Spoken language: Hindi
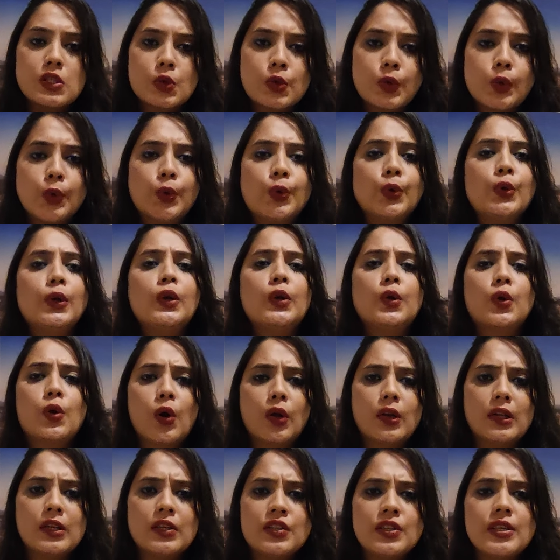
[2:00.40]
स्कूल
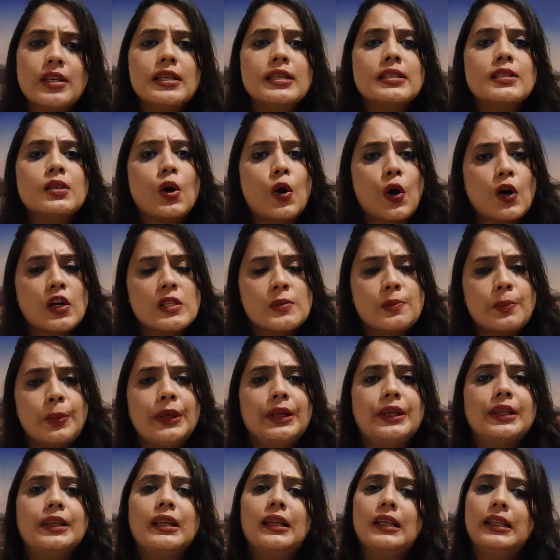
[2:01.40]
कॉलेजेस
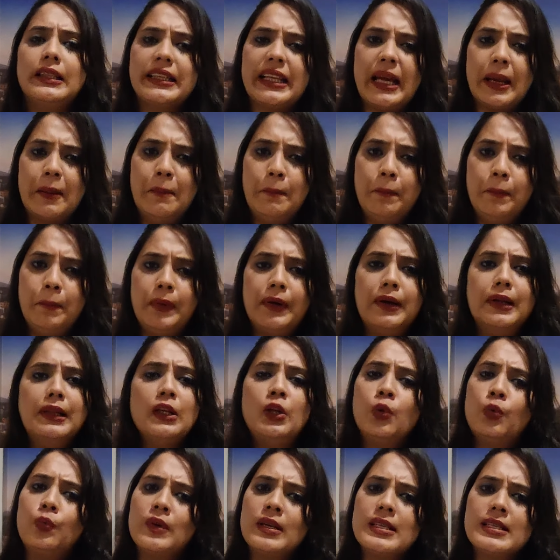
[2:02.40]
हॉस्पिटल टेम्पल
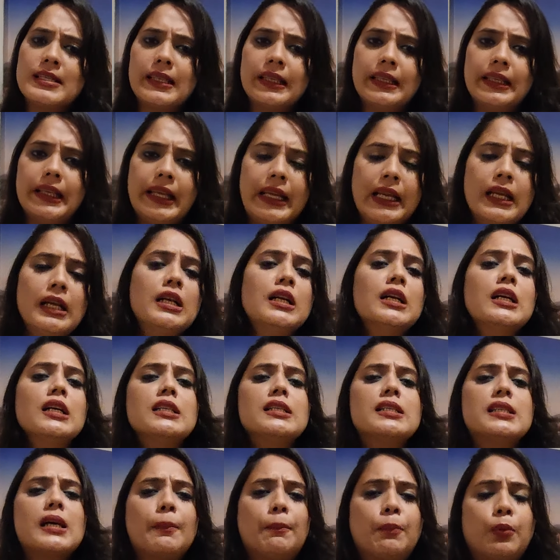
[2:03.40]
यूनिवर्सिटी
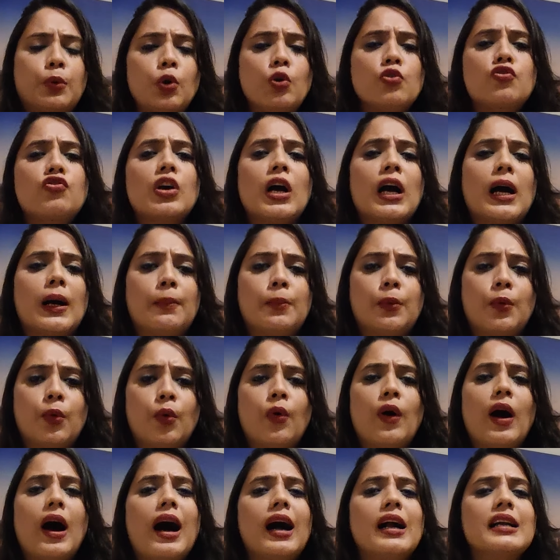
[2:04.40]
सब कुछ आपको
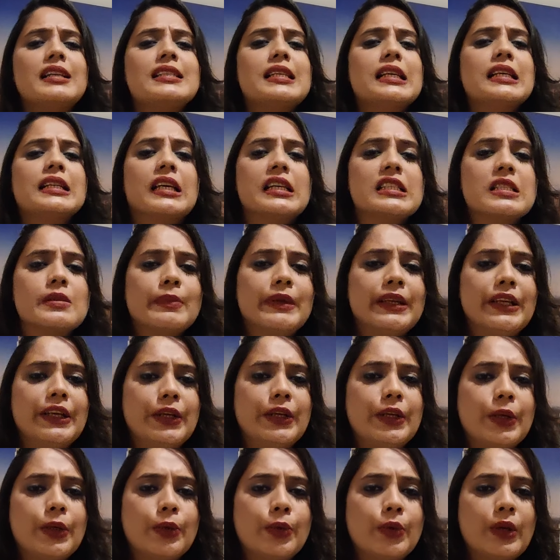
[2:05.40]
आठ से दस मिनट
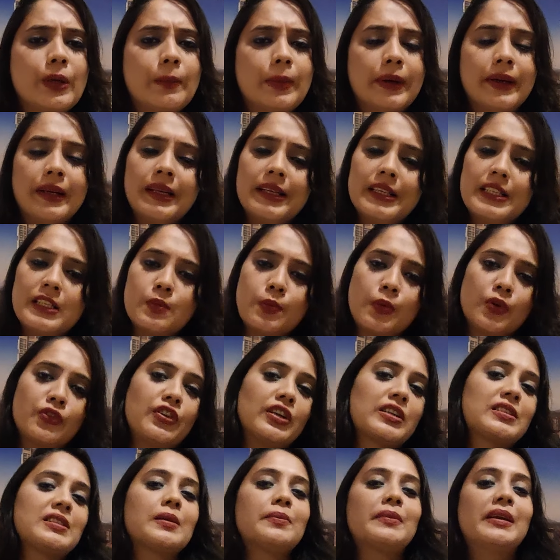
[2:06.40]
की दूरी पर इस
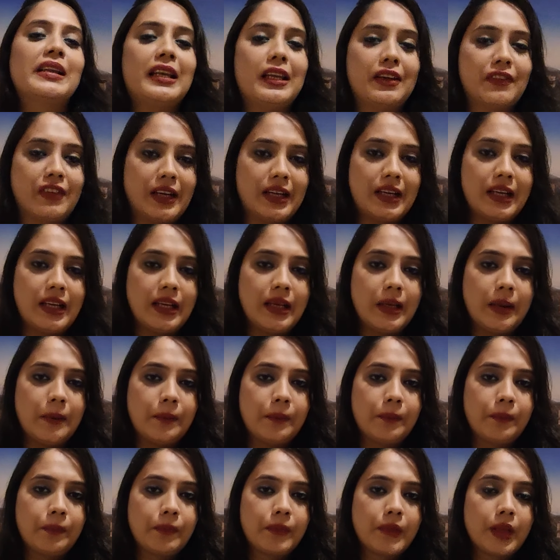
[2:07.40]
प्रोजेक्ट से मिलने वाला है
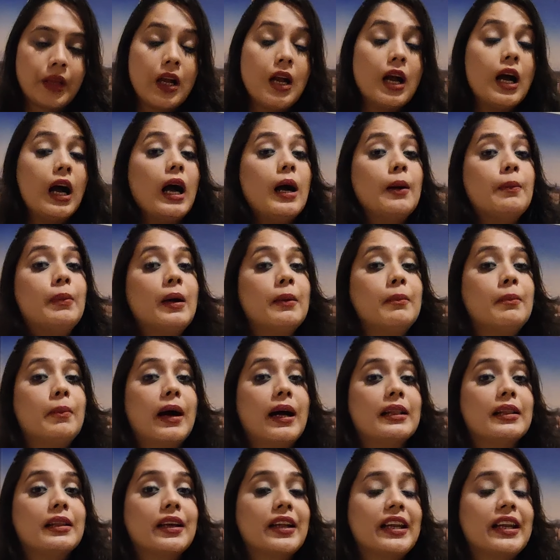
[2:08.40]
अब हम
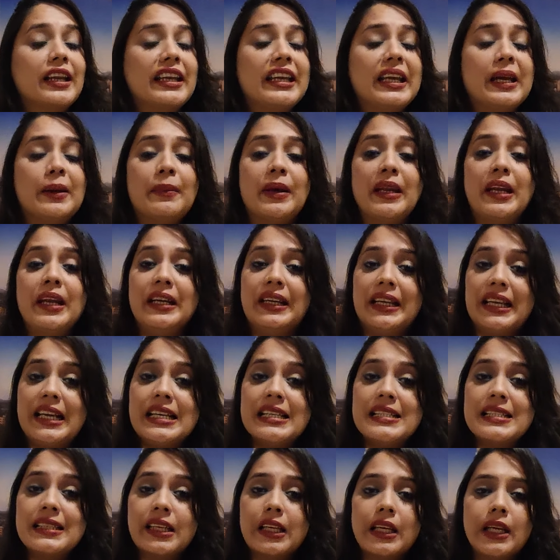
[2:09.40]
बात करेंगे
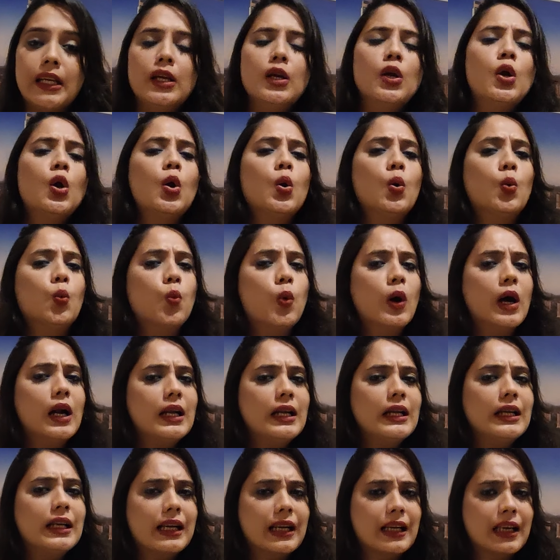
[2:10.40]
एमिनिटीज की
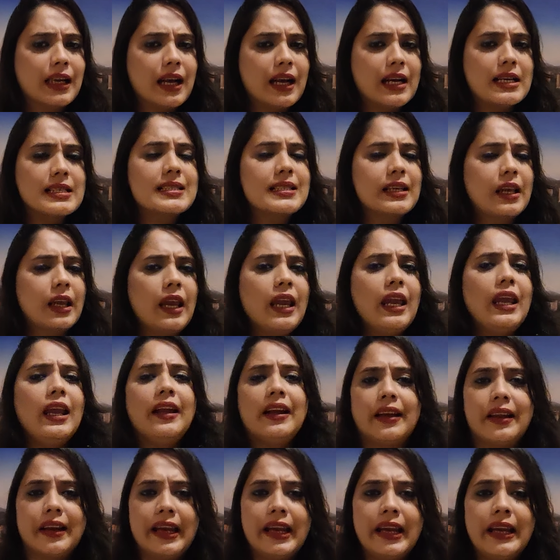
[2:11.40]
वर्ल्ड क्लास ए
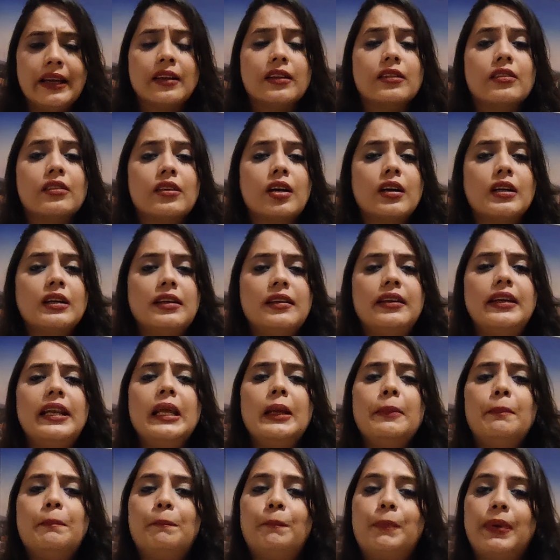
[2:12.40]
ग्रेड 30
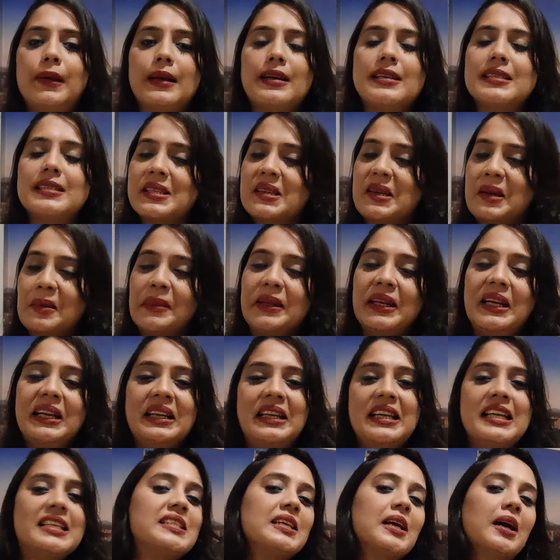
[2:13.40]
प्लस
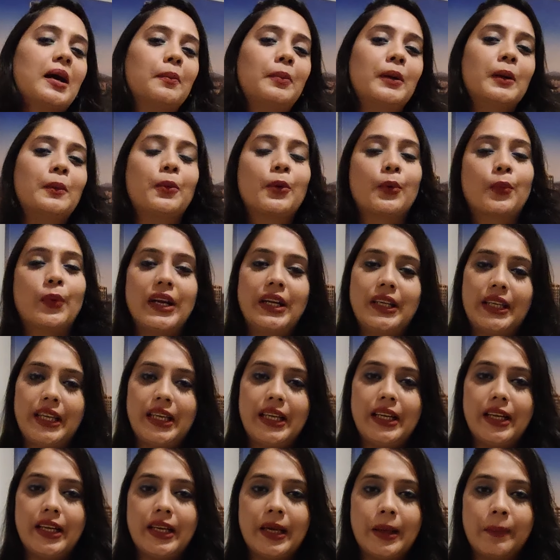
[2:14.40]
एमिनिटीज यहाँ पर प्रोवाइड की
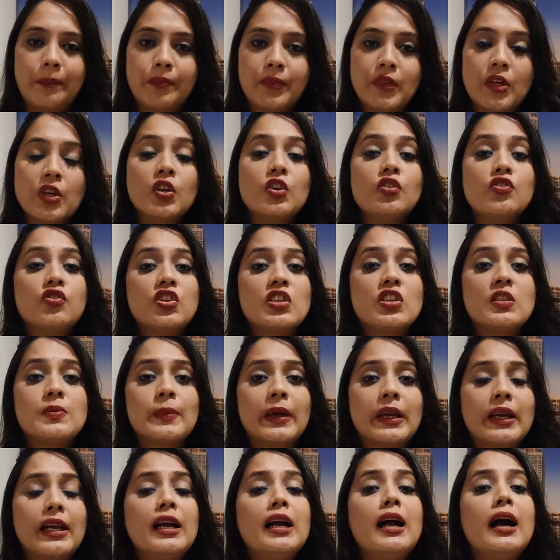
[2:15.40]
गई है
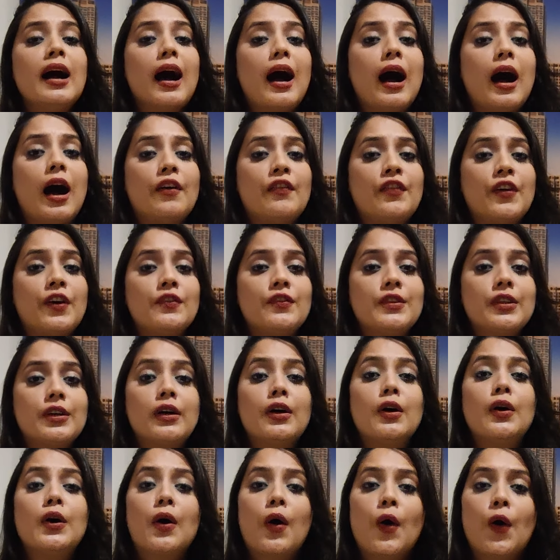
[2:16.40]
जिसमें हाफ ऑफ द
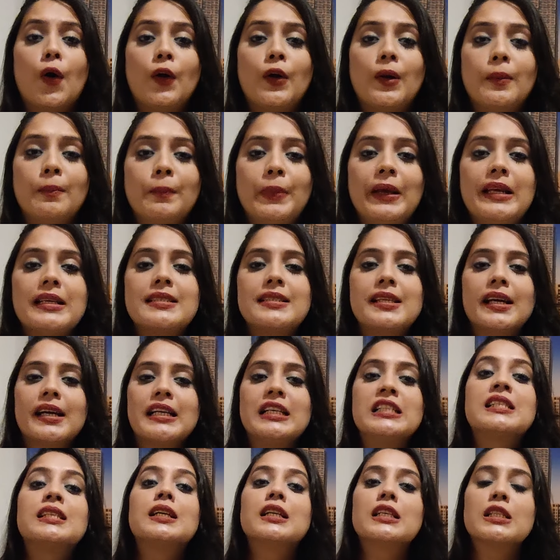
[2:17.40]
ओलंपिक
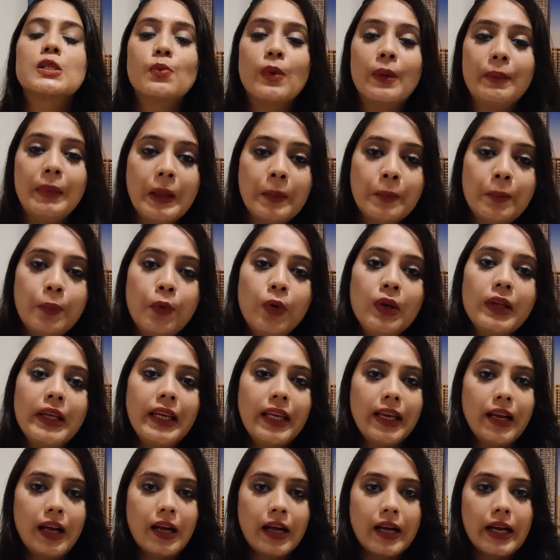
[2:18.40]
साइज स्विमिंग पूल
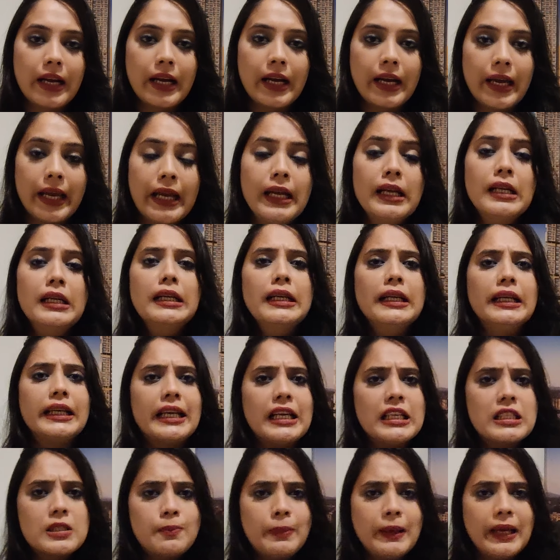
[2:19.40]
किया गया है
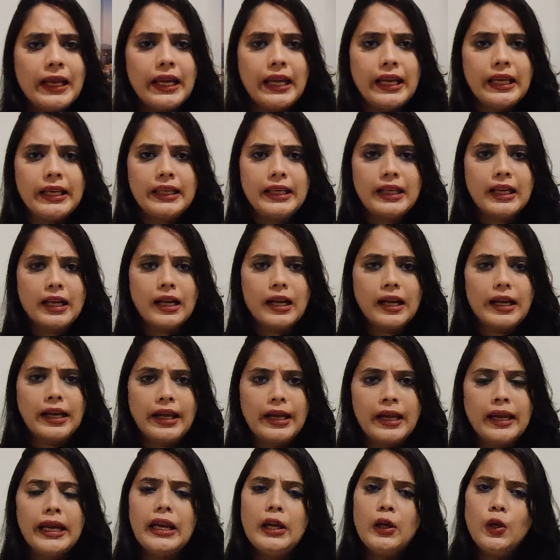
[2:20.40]
किड्स प्ले एरिया है
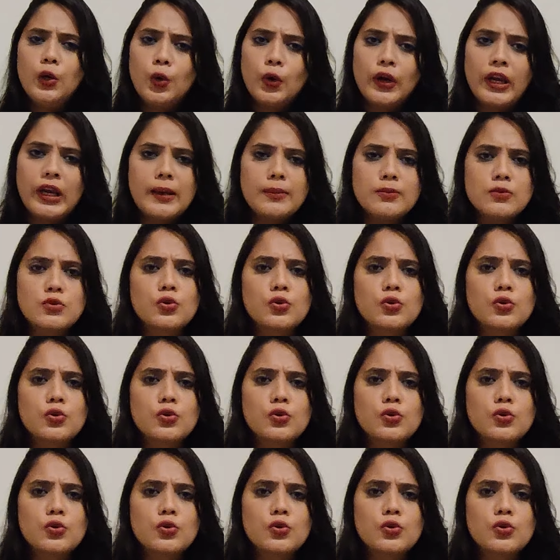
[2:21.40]
इंडो गेम